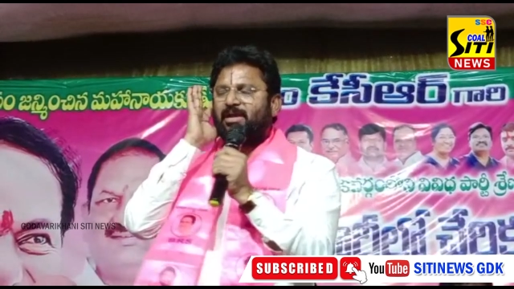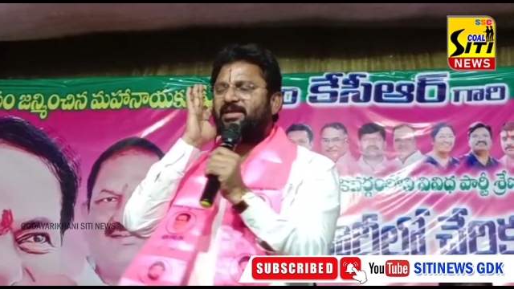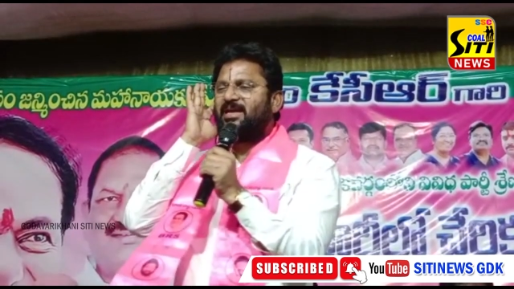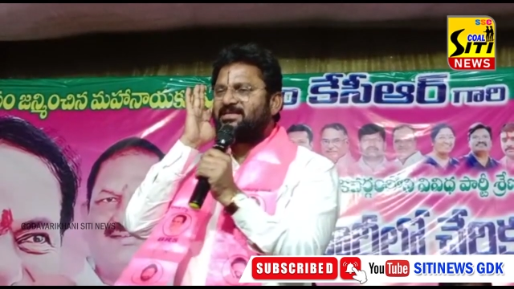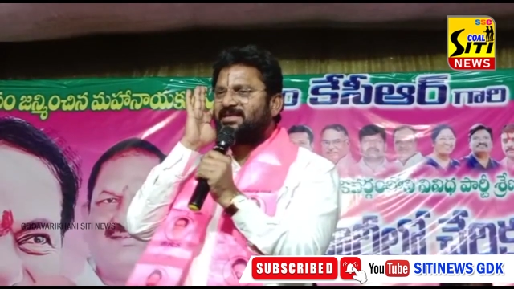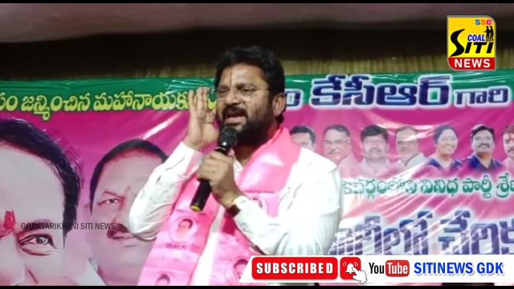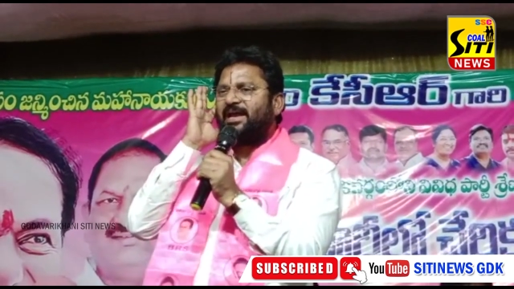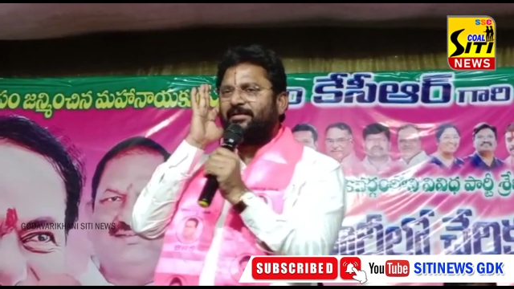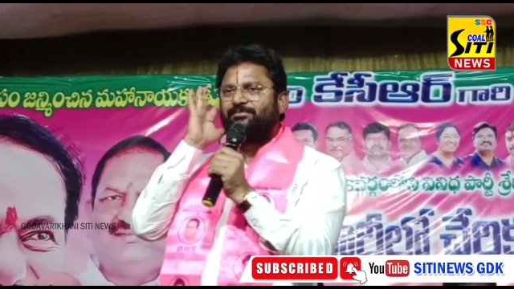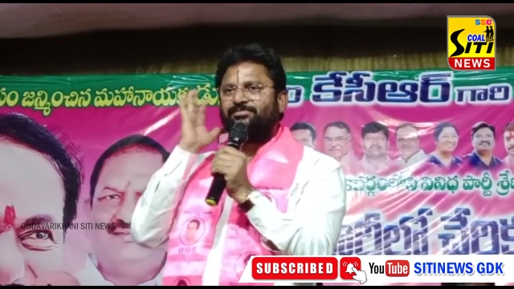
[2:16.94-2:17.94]
పెళ్లి చేస్తే
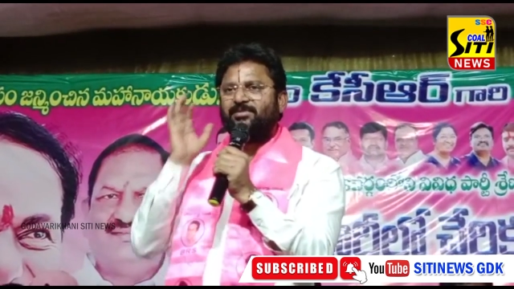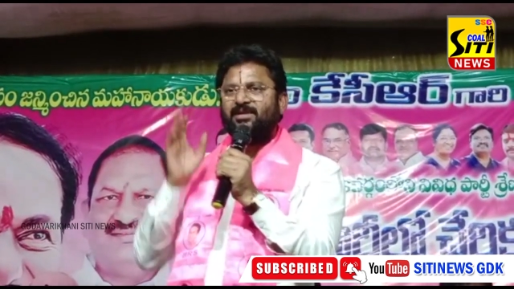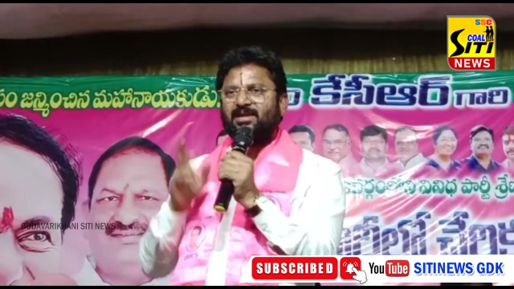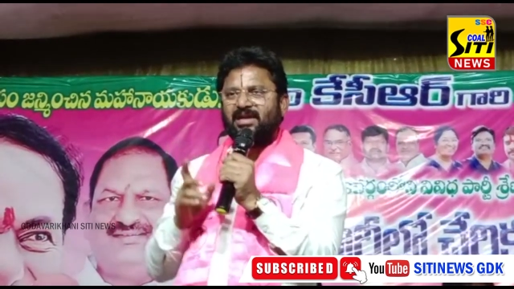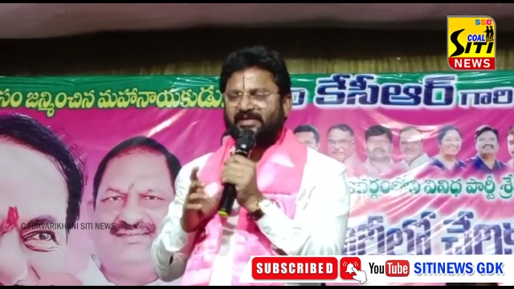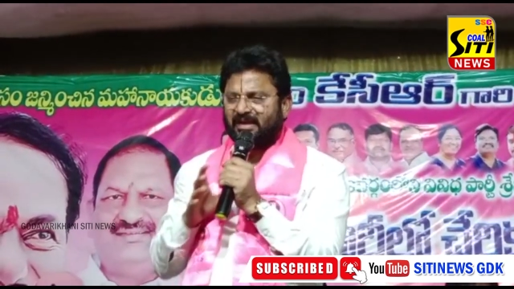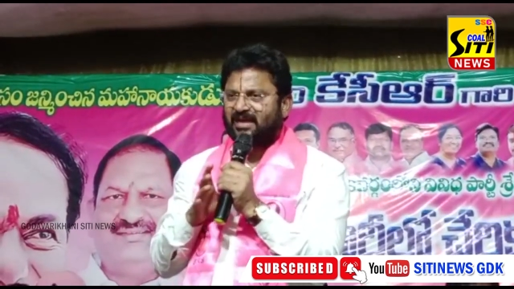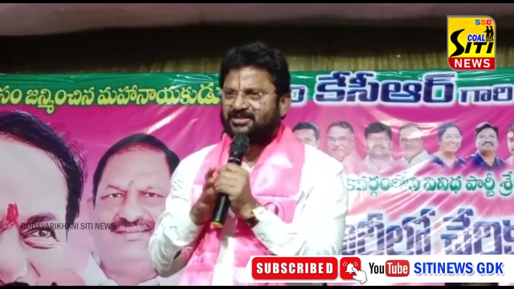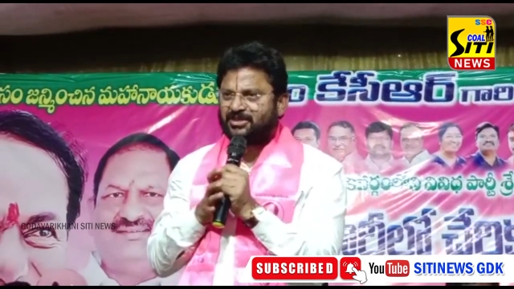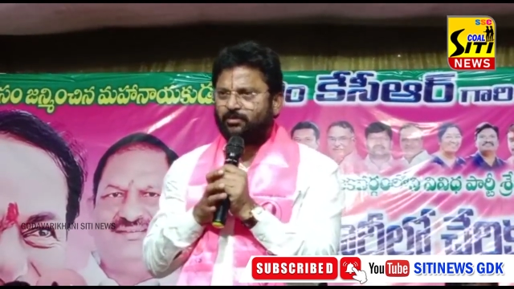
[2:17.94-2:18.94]
ఇంత
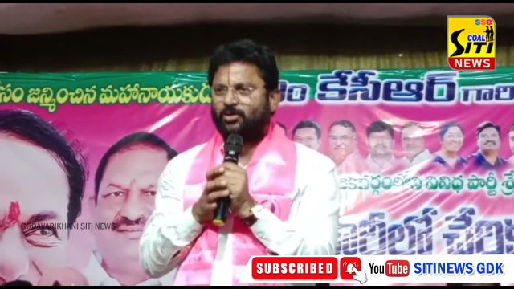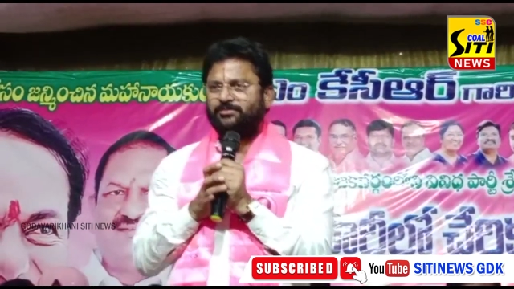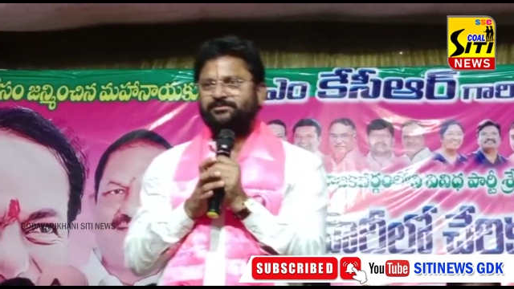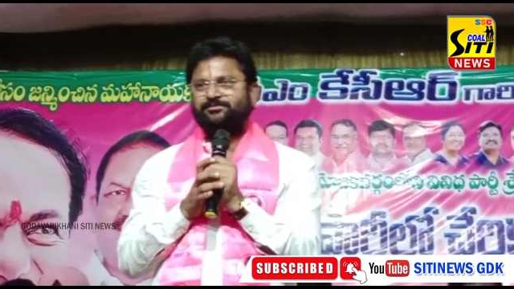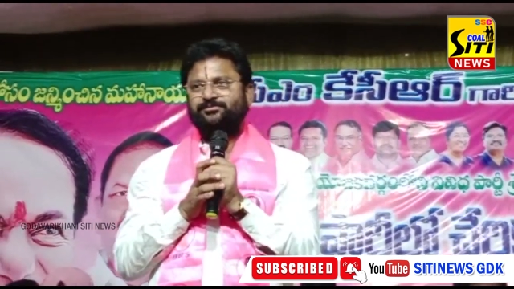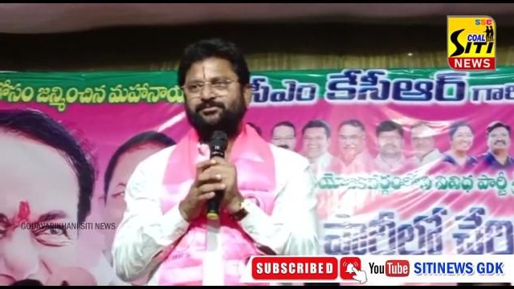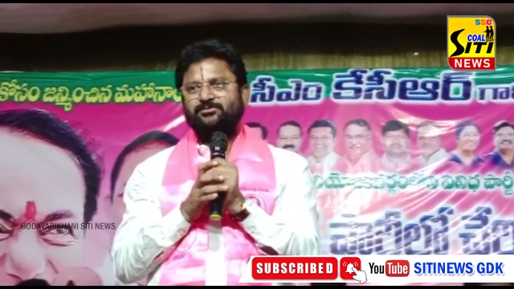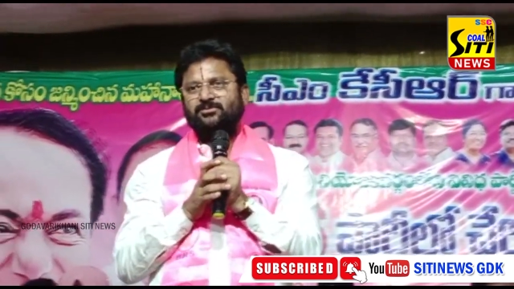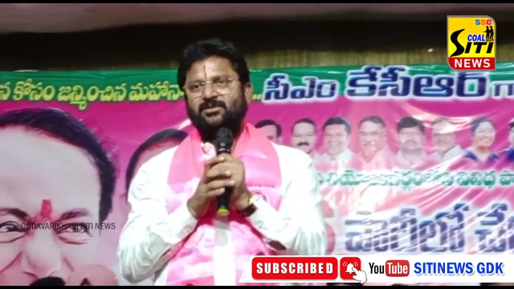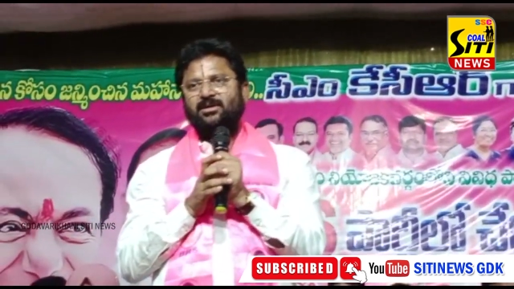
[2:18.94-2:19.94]
కష్టమో
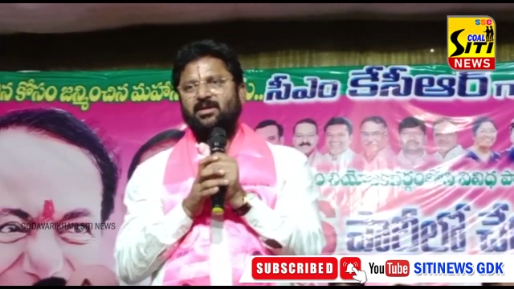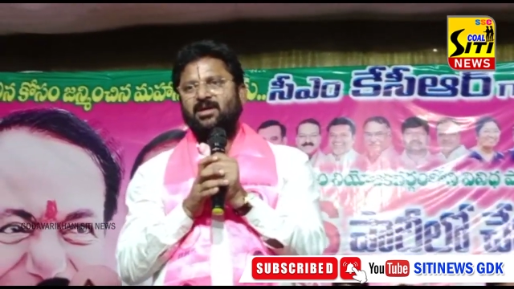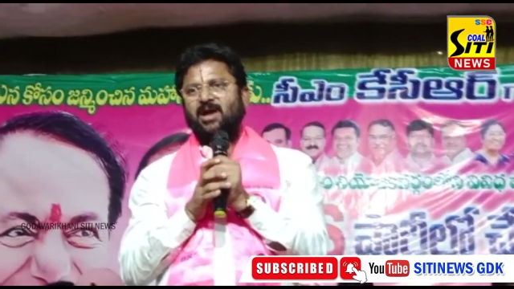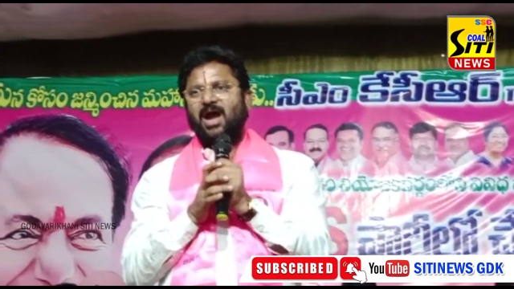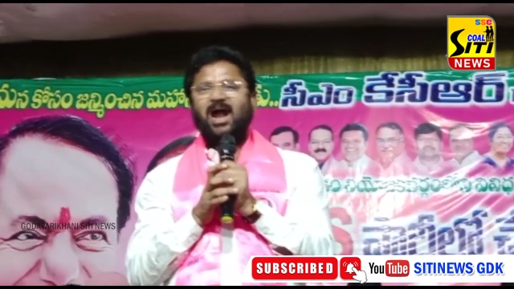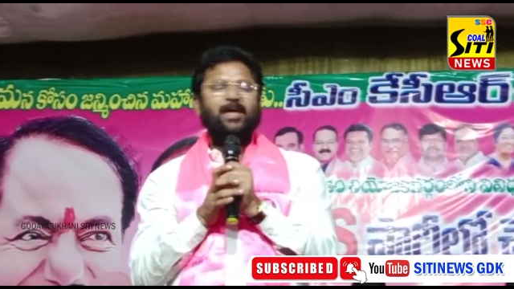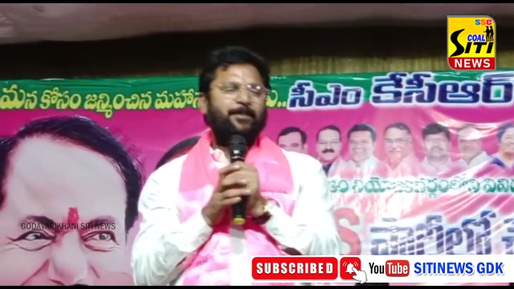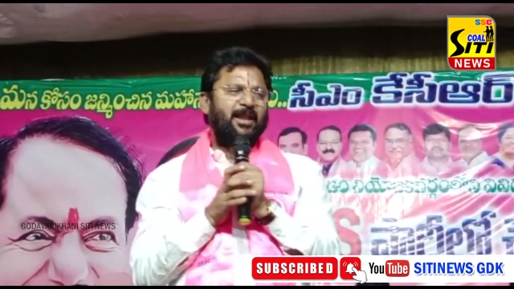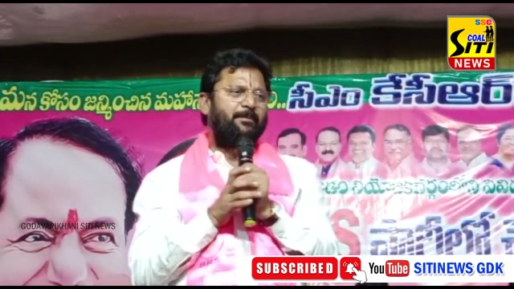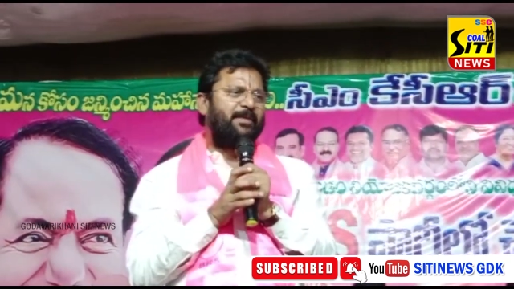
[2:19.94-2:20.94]
ఆడపిల్ల